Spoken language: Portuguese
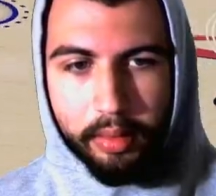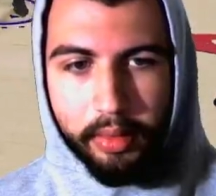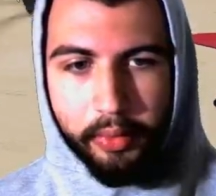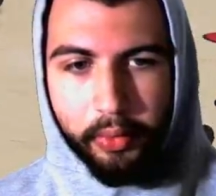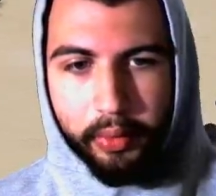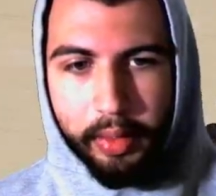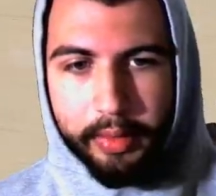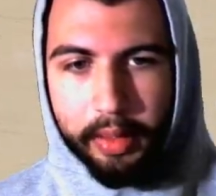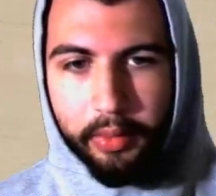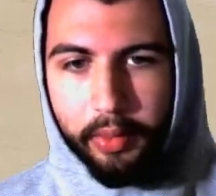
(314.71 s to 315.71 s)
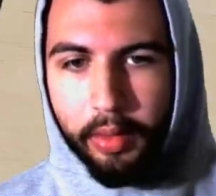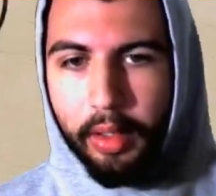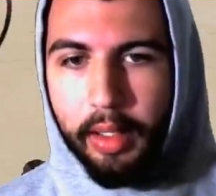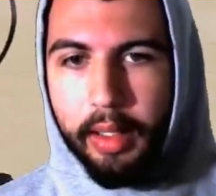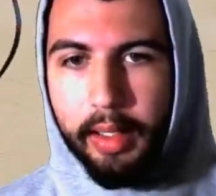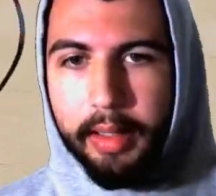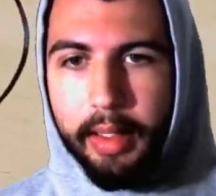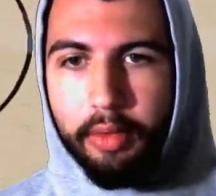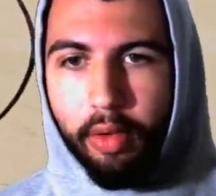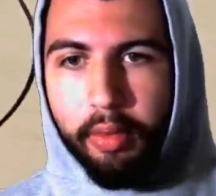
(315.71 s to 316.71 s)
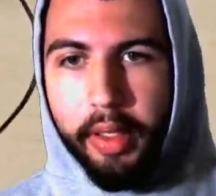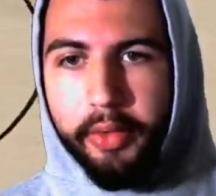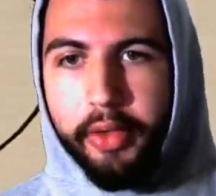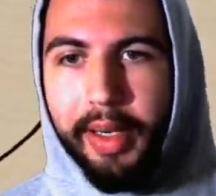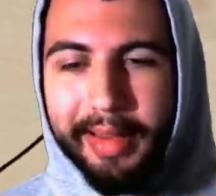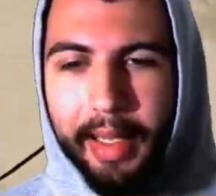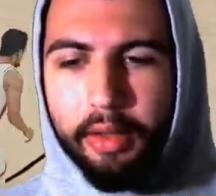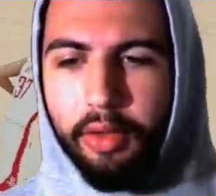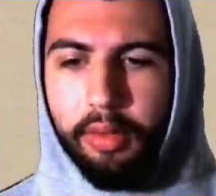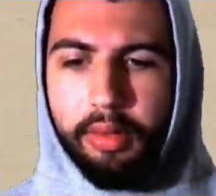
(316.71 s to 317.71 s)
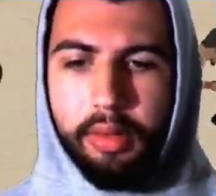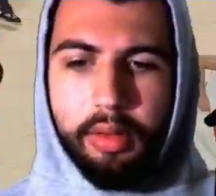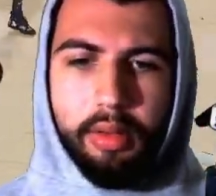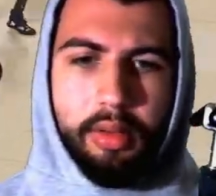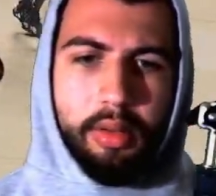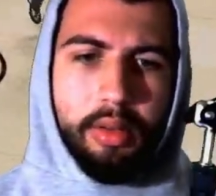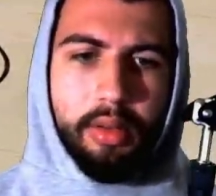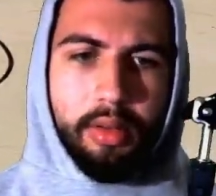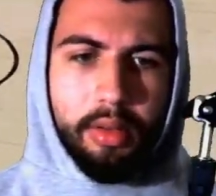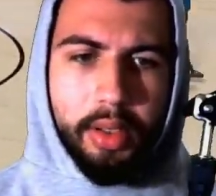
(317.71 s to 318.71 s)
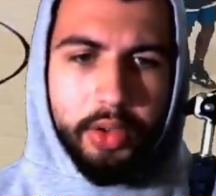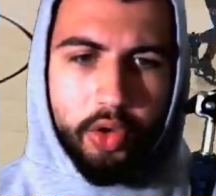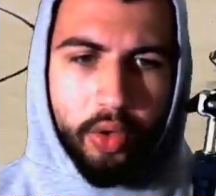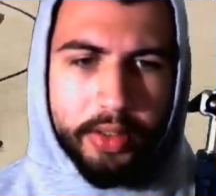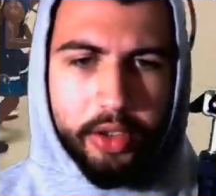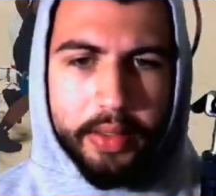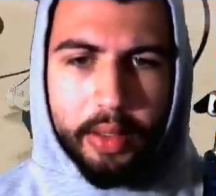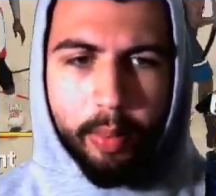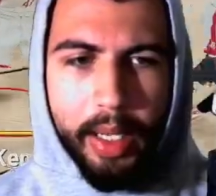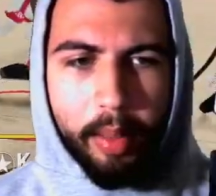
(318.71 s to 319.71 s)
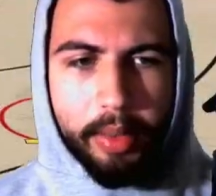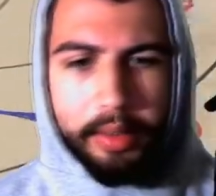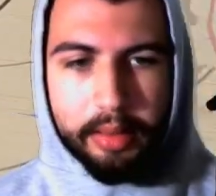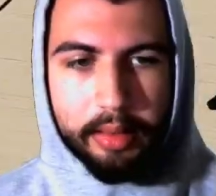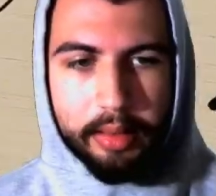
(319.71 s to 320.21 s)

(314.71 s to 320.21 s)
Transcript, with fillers: Isso. Lá dentro. Lá dentro logo, gente. Lá dentro. Isso. Assistência do Barba.